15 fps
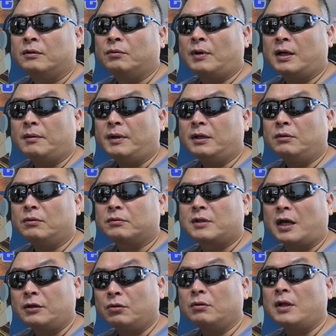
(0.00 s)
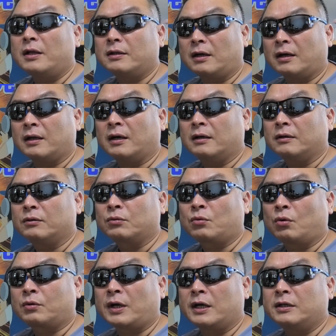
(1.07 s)
我々の代表なんだから
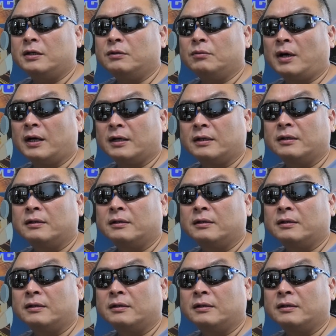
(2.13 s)
国会議員は